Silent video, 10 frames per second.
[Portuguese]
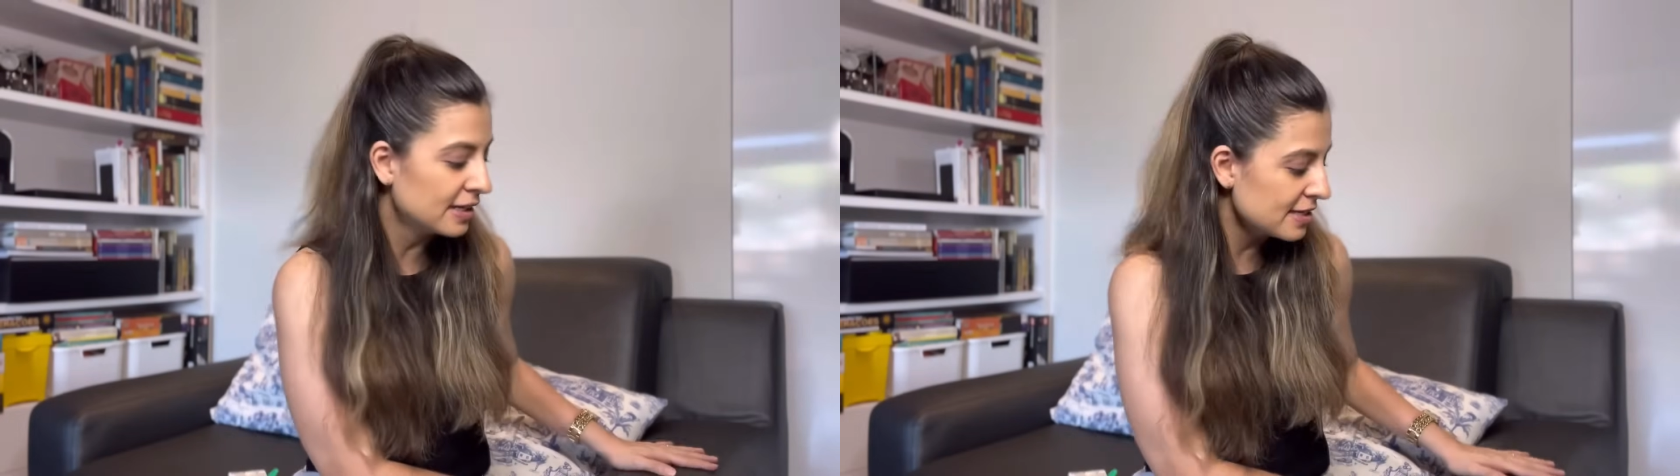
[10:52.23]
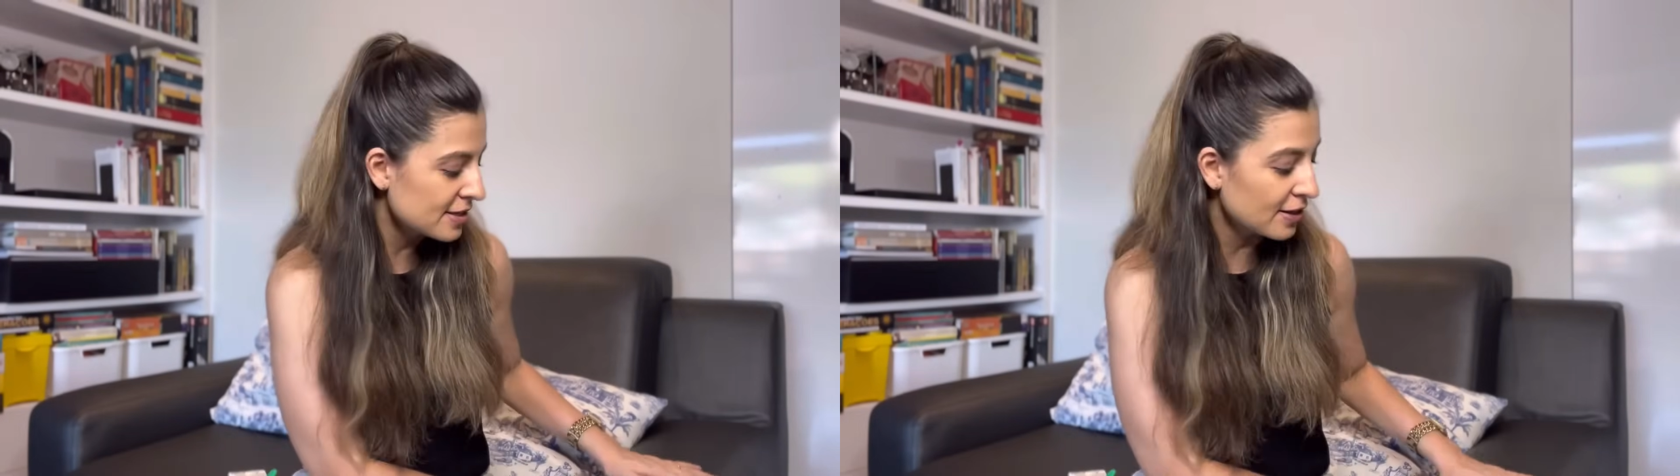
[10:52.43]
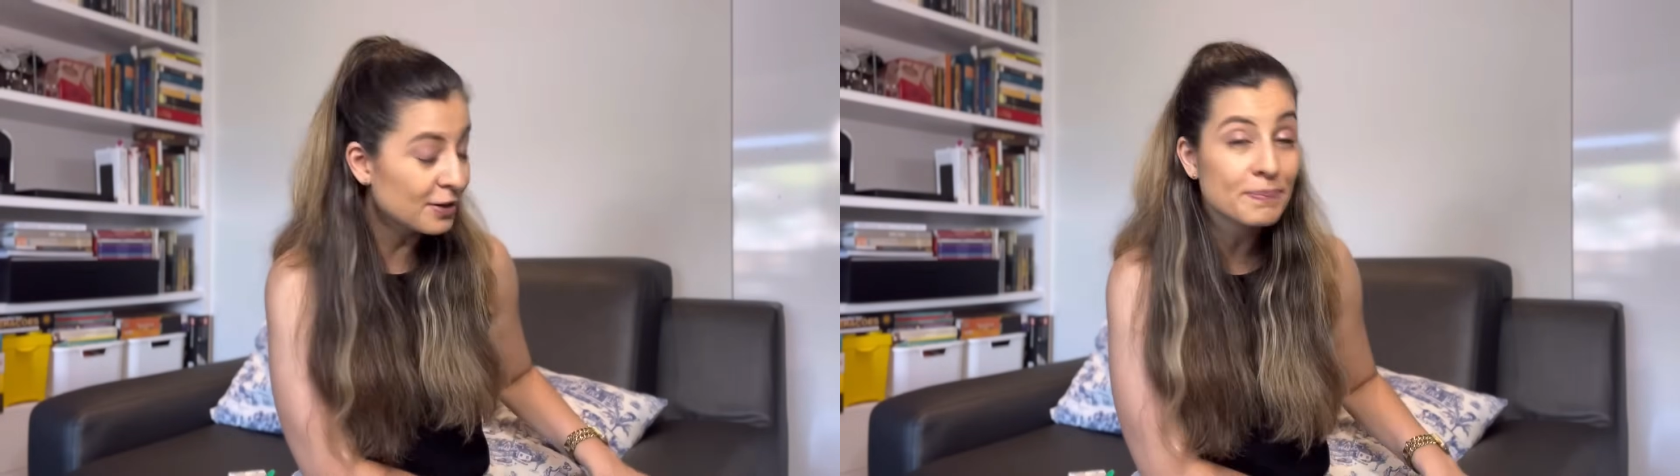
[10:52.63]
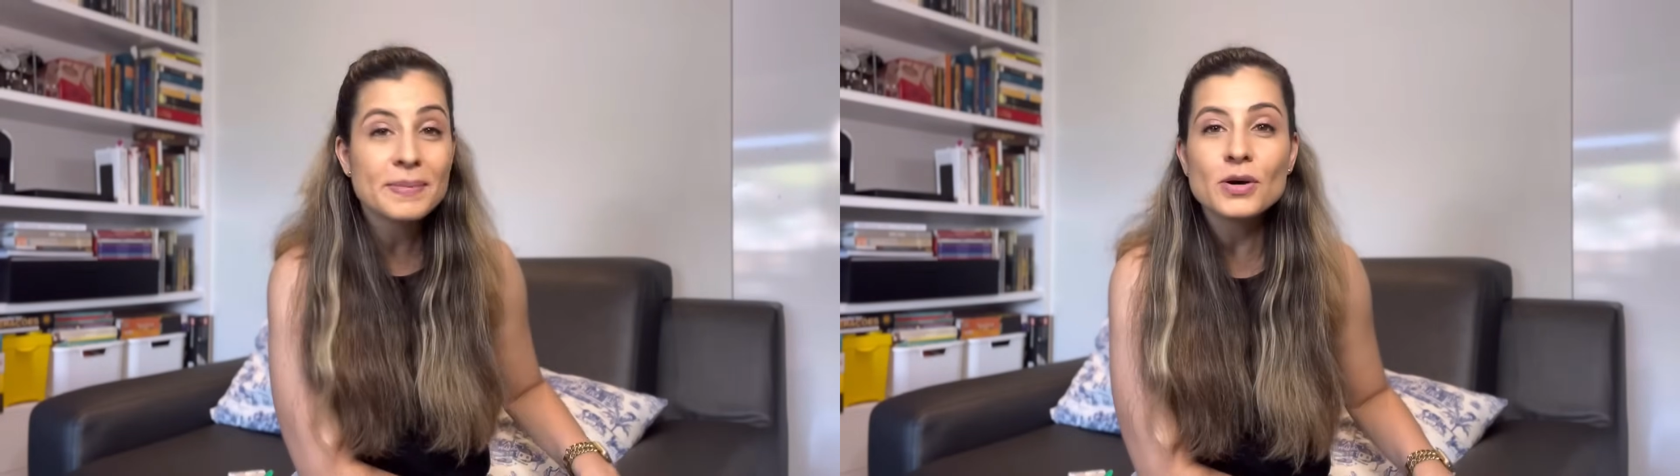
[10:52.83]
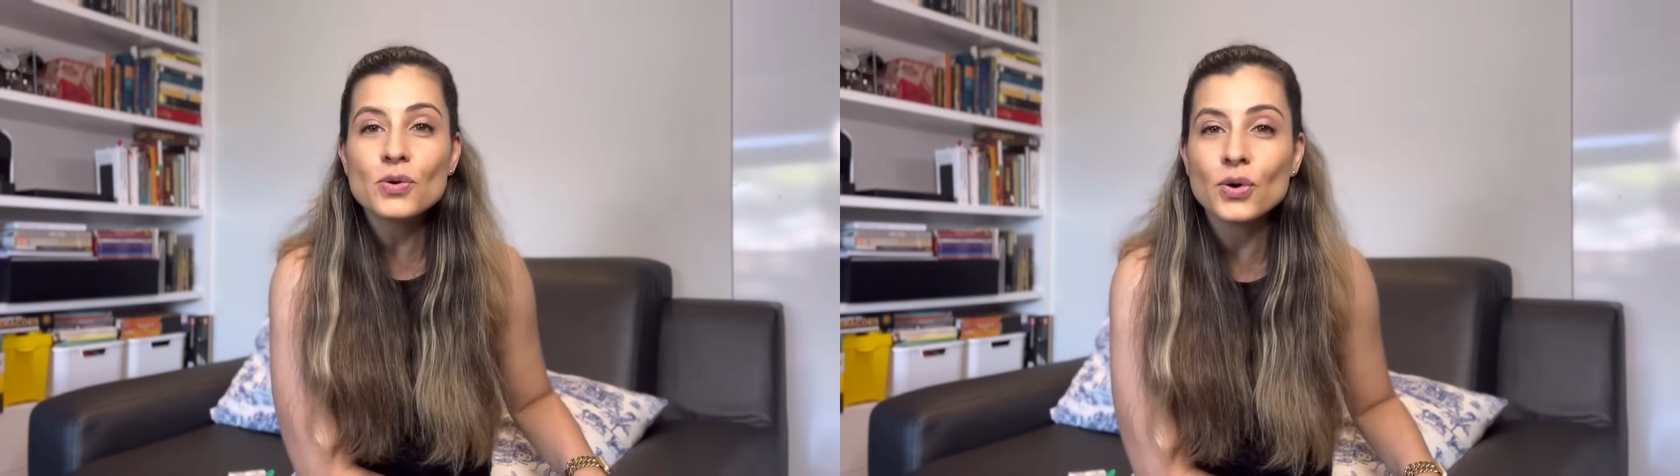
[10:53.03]
Olha só,
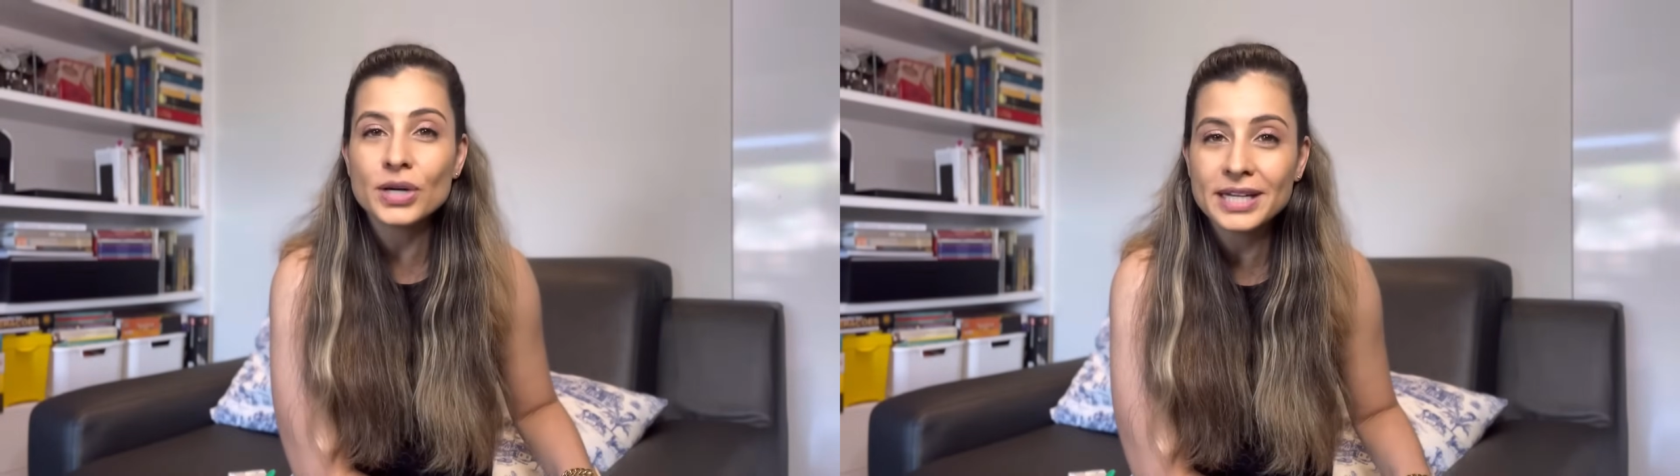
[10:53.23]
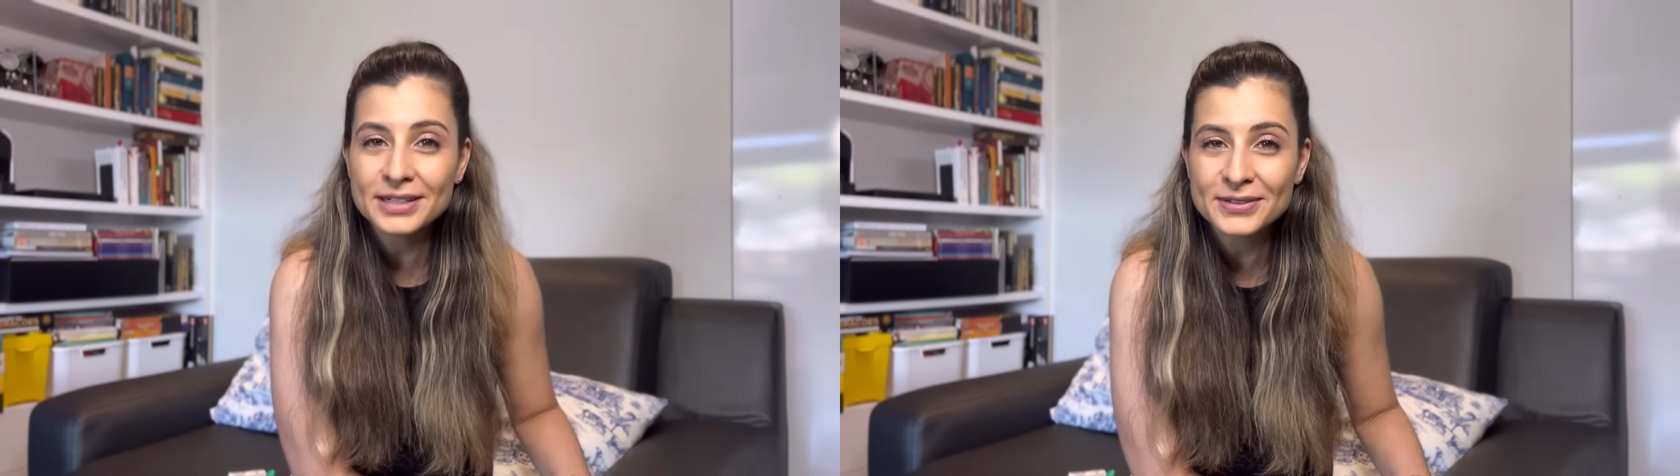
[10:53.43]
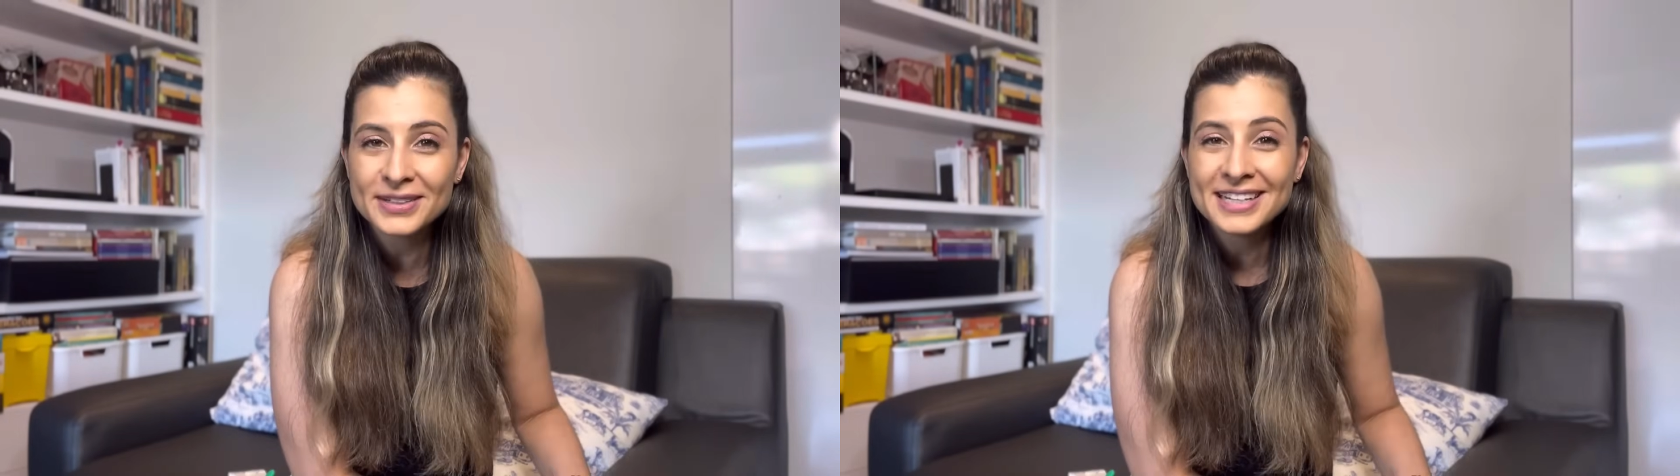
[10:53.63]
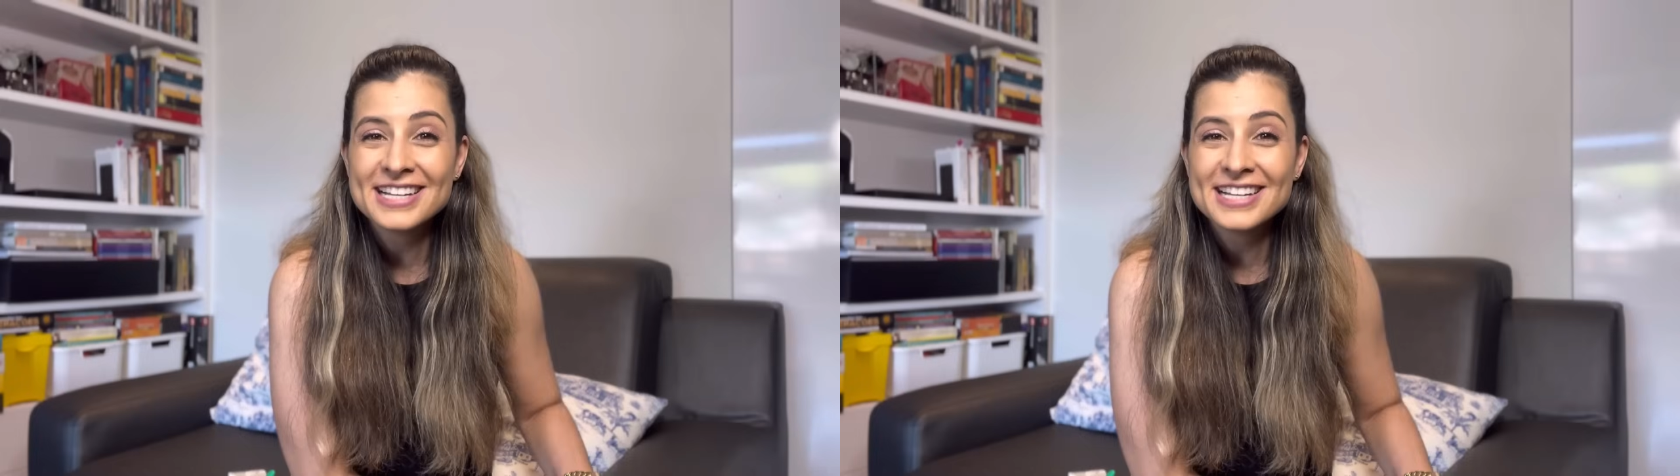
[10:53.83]
meu corino